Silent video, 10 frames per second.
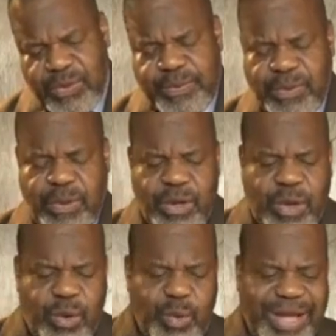pour
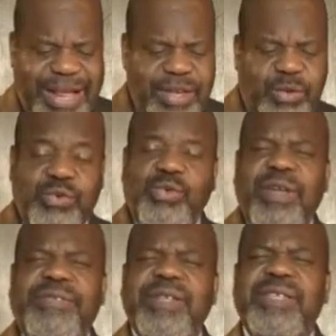nous garder toujours,
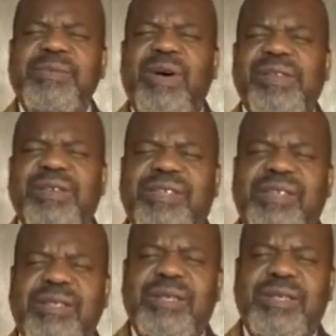effectivement, dans
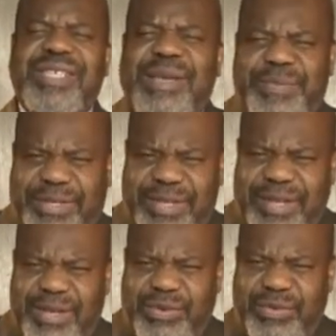cette
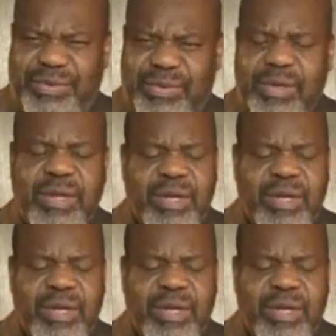simplicité de choses,